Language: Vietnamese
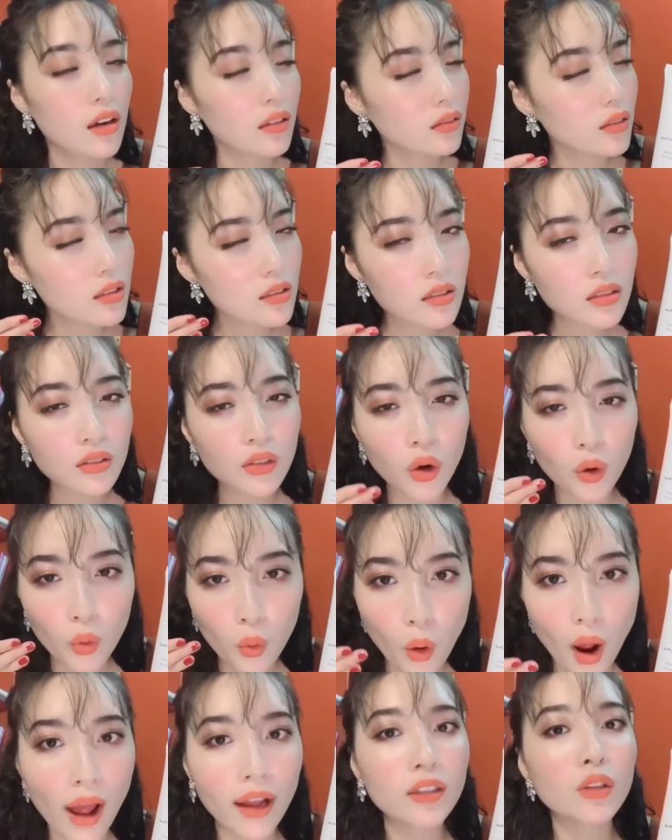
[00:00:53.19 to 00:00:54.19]
thực sự nó
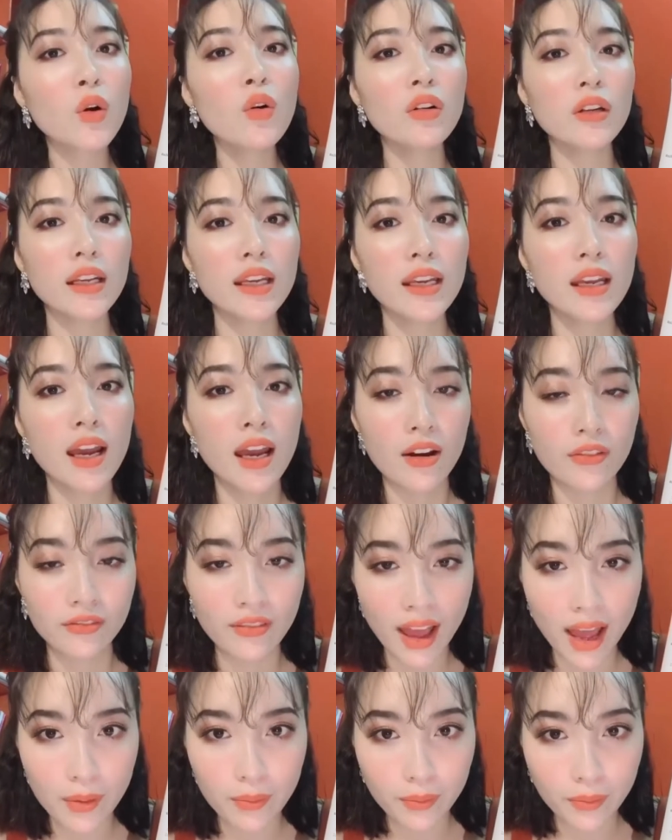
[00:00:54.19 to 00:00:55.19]
quá tốt đi.
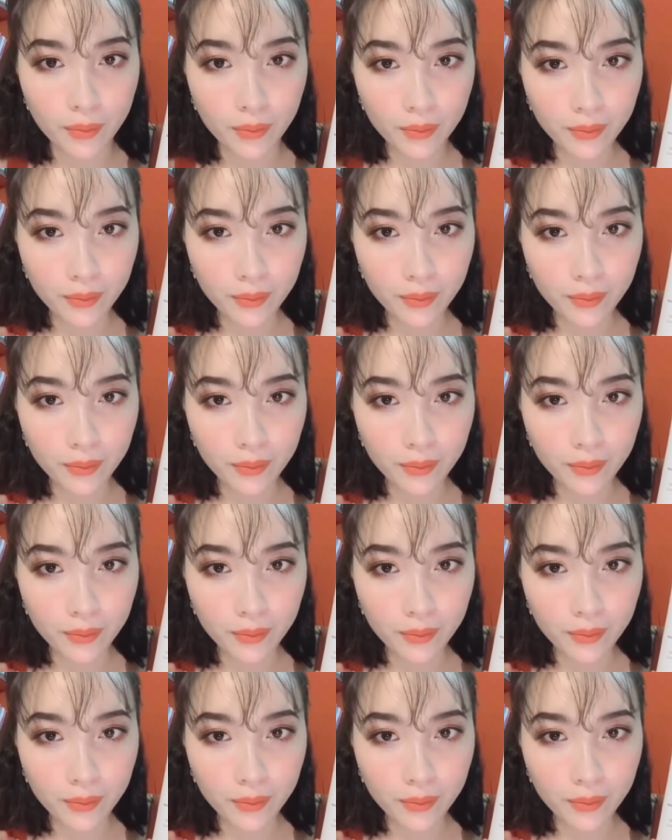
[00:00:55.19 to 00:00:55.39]
Và